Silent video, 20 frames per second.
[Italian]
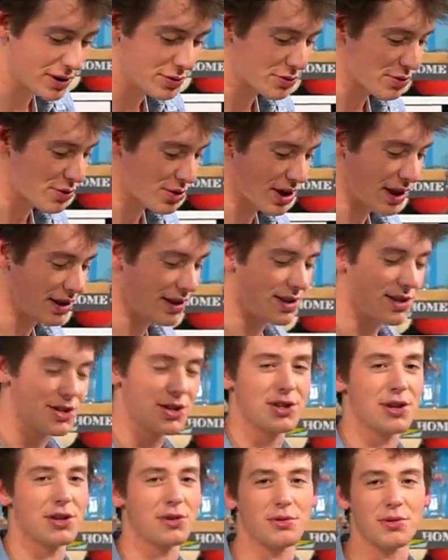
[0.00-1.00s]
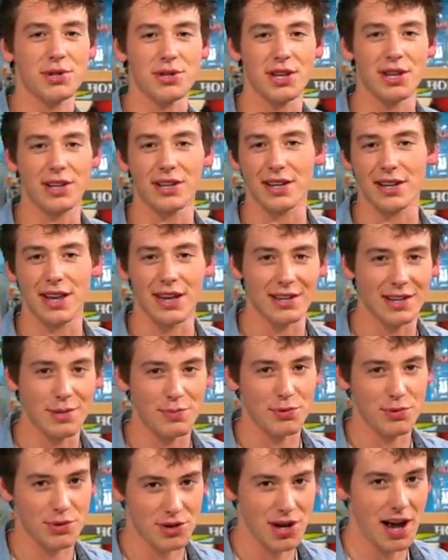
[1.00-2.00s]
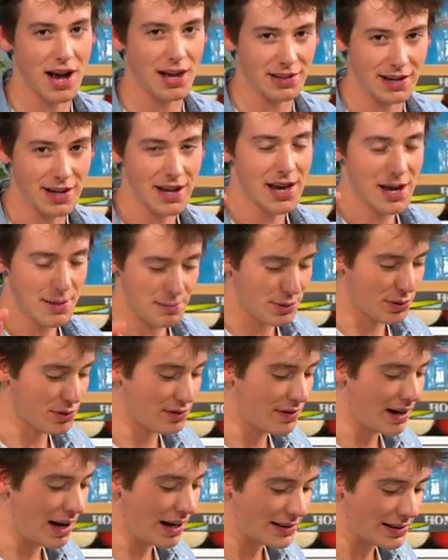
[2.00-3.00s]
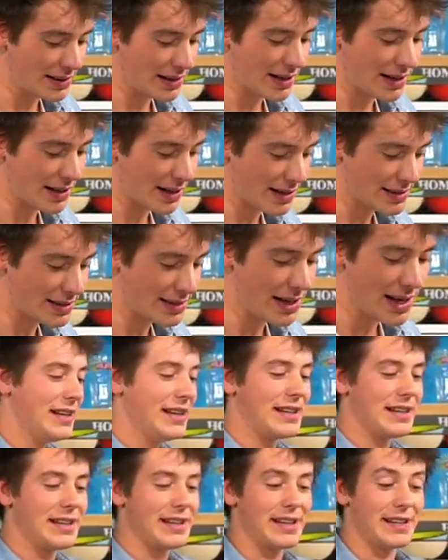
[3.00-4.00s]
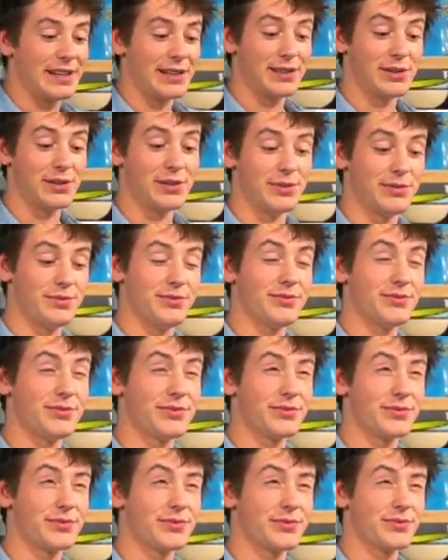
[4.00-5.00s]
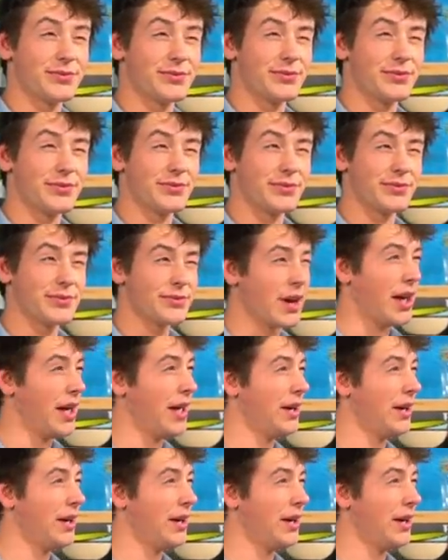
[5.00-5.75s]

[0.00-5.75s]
nonostante ci siano questi ingredienti più sani provatela ragazzi eh, mm,